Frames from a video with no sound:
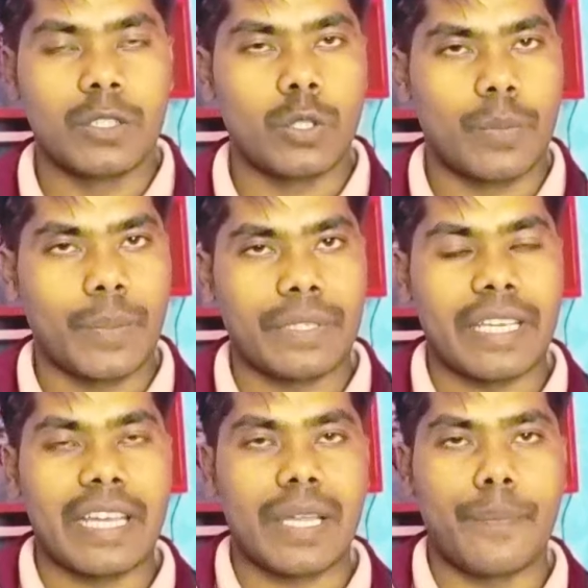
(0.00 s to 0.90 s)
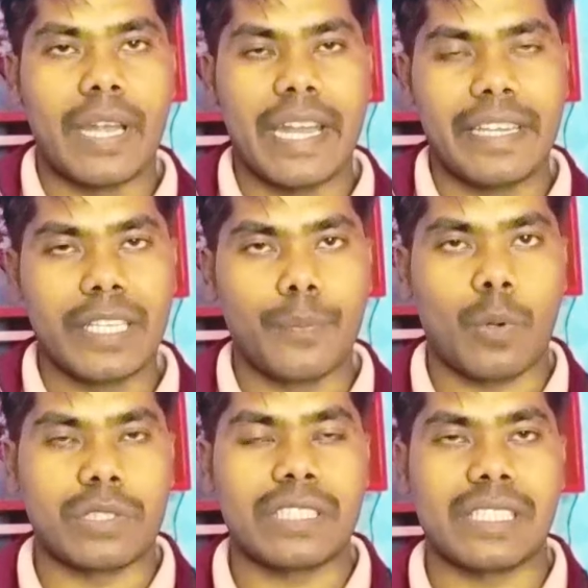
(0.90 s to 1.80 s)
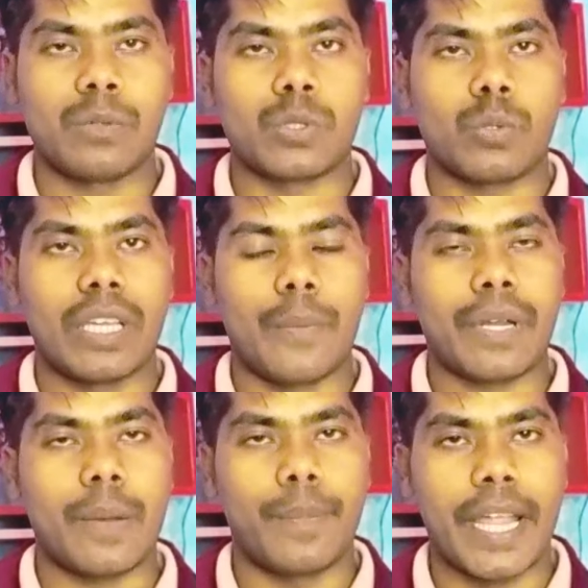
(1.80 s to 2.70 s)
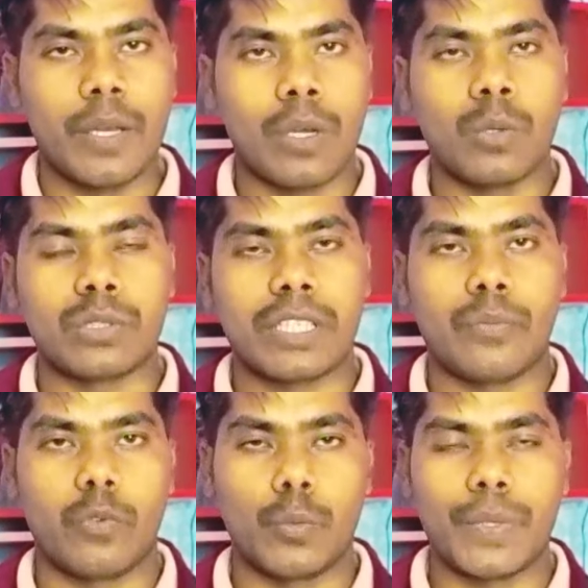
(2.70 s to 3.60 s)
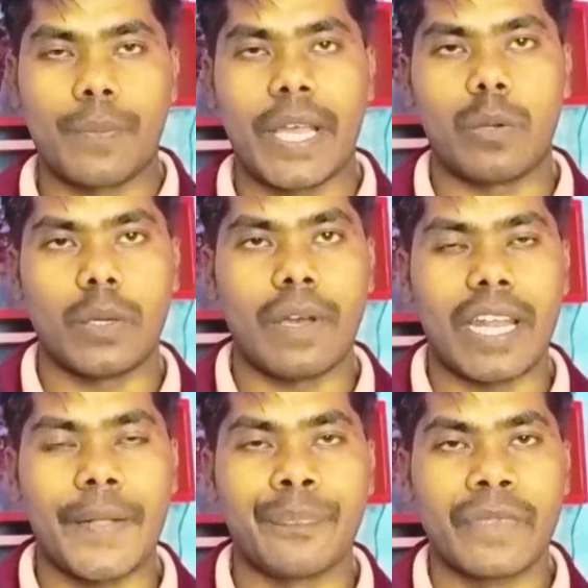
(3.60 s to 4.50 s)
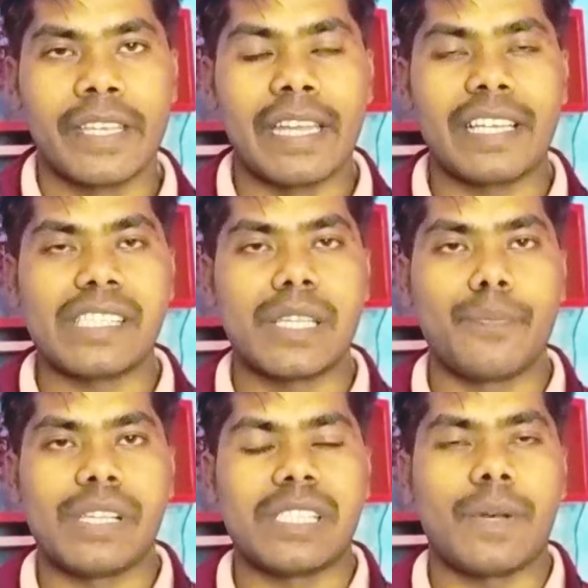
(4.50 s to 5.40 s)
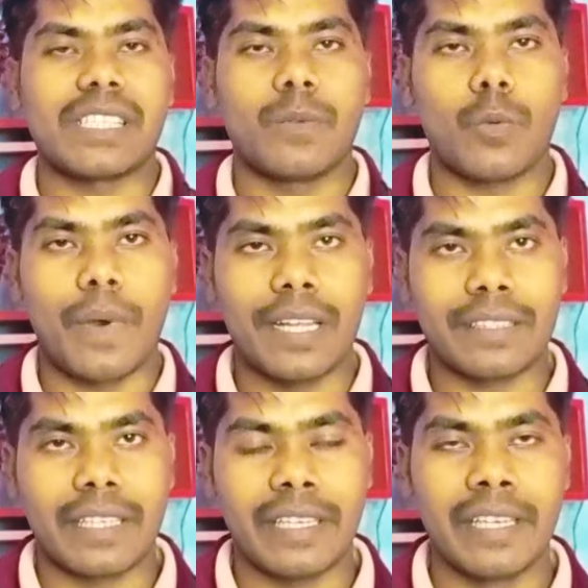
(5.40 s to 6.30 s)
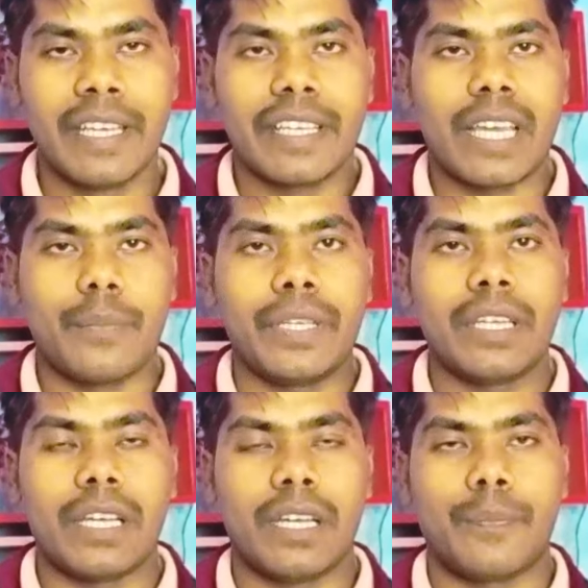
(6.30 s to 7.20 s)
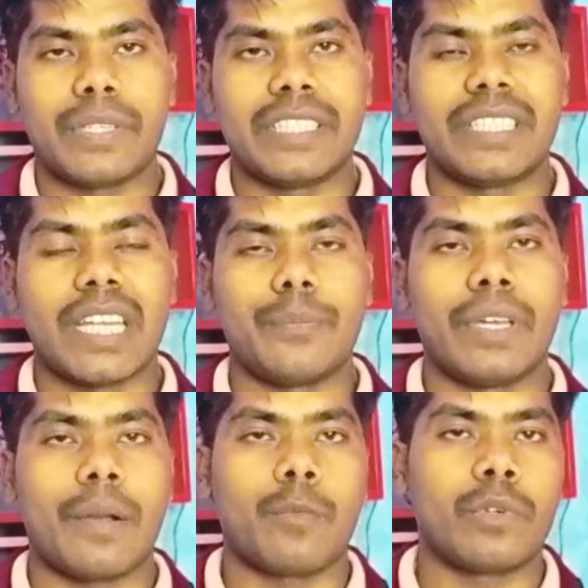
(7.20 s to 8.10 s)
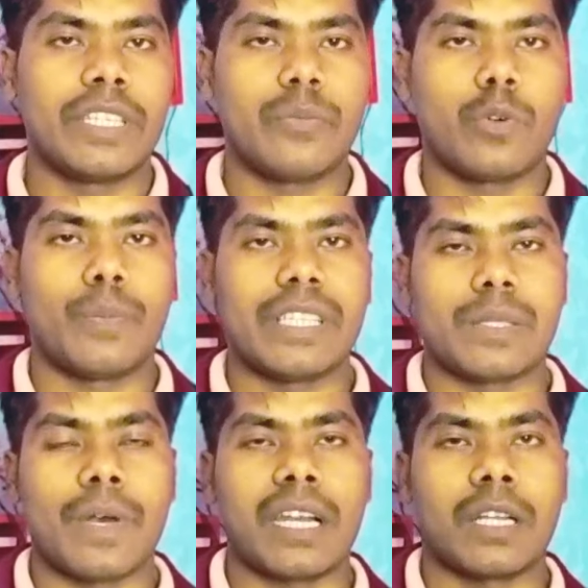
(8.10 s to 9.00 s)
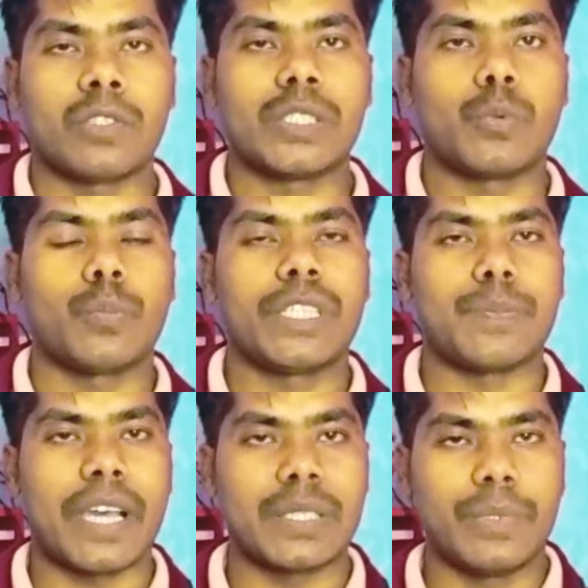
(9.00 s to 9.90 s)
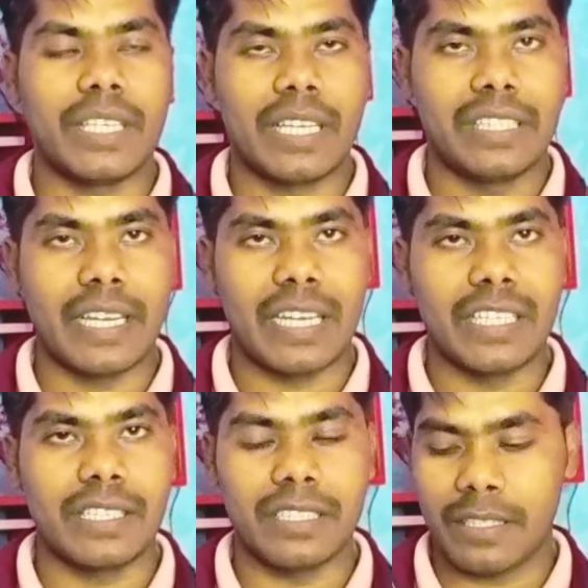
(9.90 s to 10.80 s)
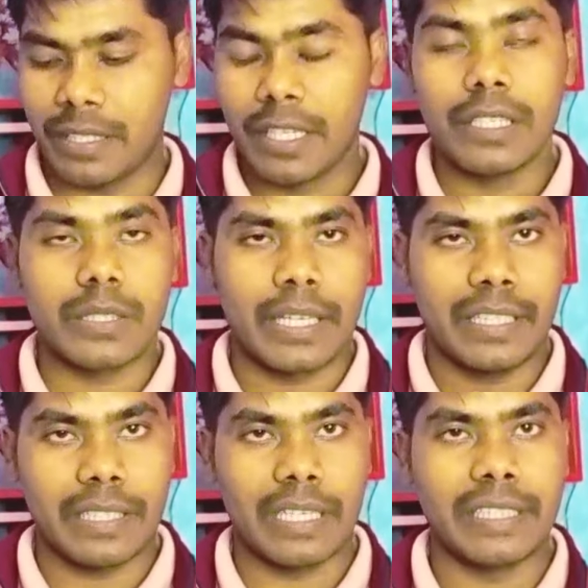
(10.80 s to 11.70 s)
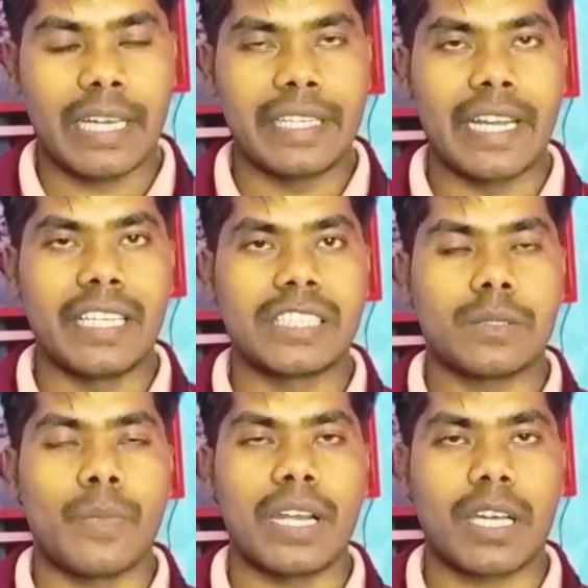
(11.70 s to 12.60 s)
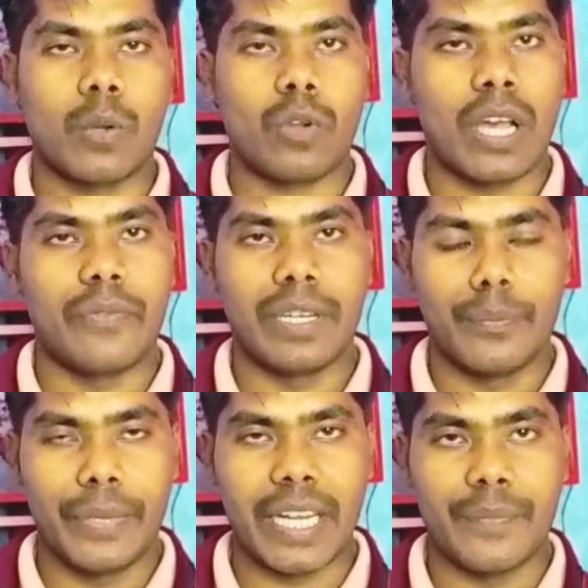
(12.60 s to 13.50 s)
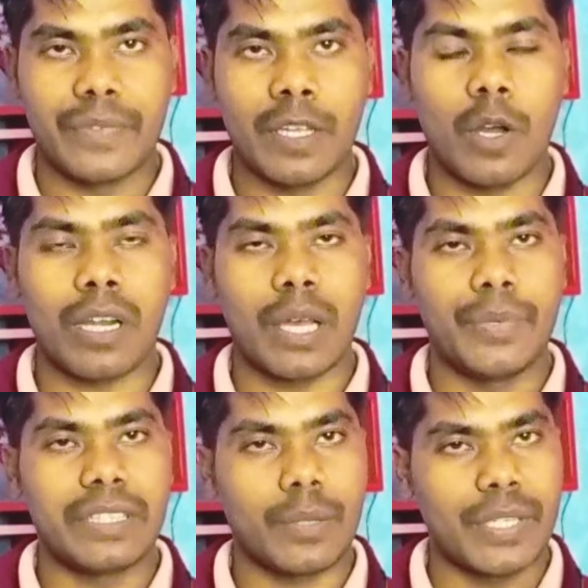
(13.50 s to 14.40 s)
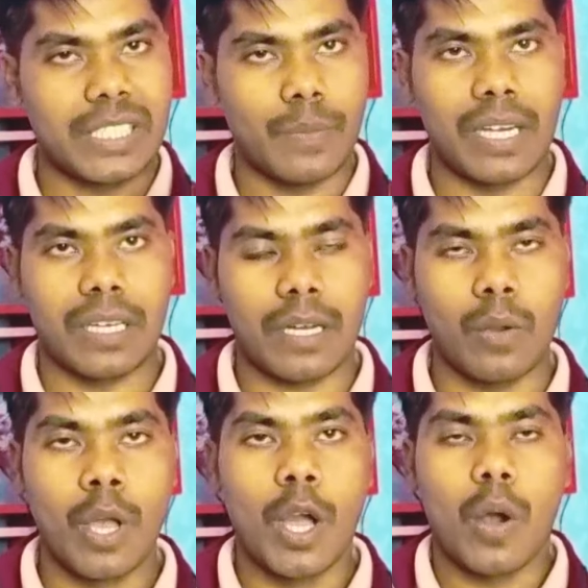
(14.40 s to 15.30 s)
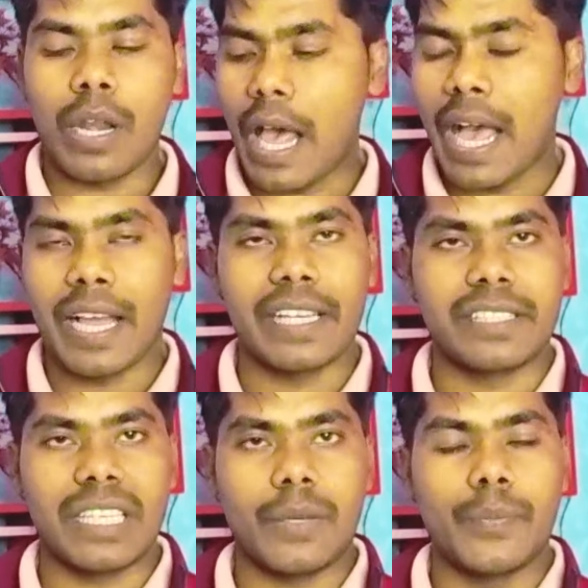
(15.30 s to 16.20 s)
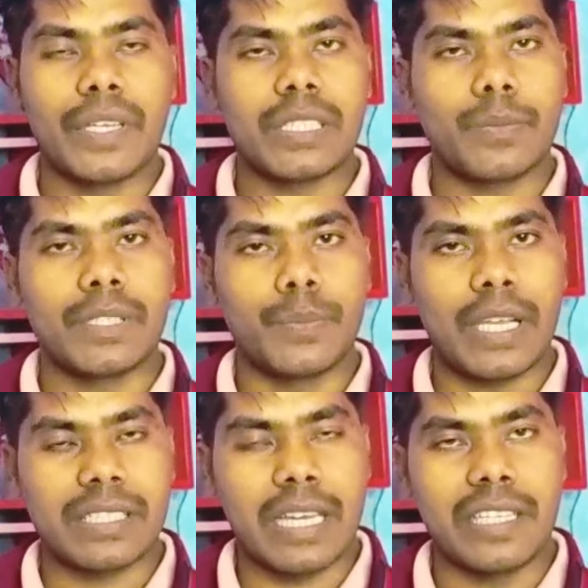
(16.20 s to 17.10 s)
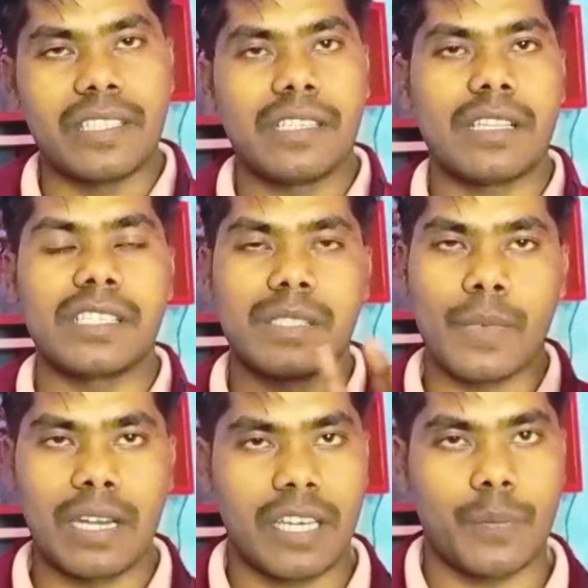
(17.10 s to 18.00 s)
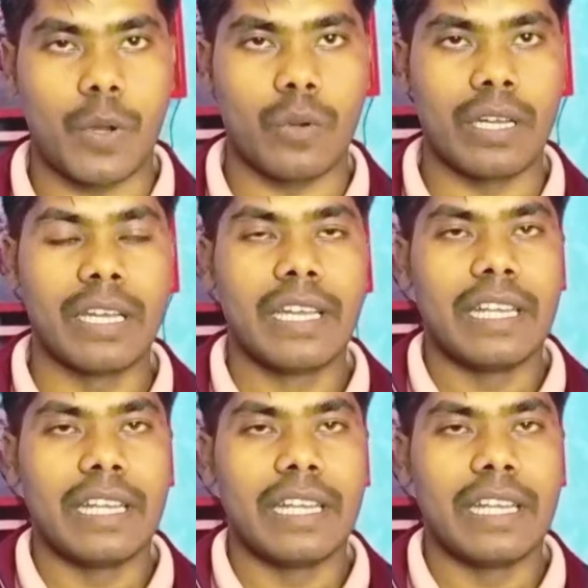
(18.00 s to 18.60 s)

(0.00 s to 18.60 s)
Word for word: जो हमने बताया कि ब्लैंडिंग प्रोसेस है उसको यहाँ पर अप्लाई होगा उसके फ़ोन पे अप्लाई होने वाला है यानी कि सिंपल सी भाषा हम लोग बात करें कि अभी प्रेजेंट टाइम में आपको ये फ़ोन में इस्तेमाल करता हूँ इस फ़ोन में स्पाइस मनी का अधिकारी सॉरी अधिकारी आई इस्तेमाल करूँ काफ़ी लंबे टाइम से और अभी तक मैं इस्तेमाल कर रहा हूँ और आगे चल के भी मैं इसमें आसानी से इस्तेमाल कर पाऊंगा